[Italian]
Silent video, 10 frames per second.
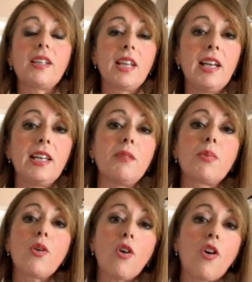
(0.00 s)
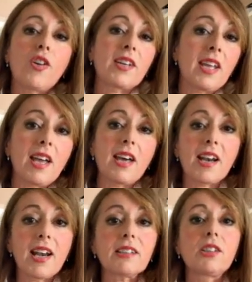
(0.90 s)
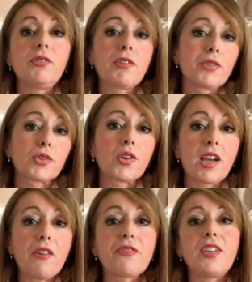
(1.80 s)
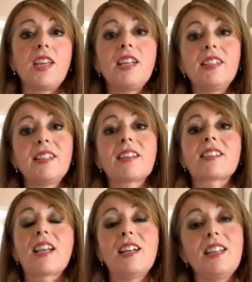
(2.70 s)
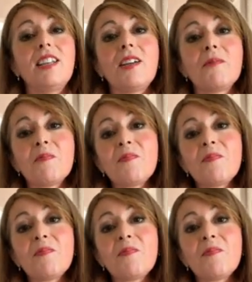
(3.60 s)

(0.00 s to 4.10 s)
nel libro con eh, relative fotografie e didascalie.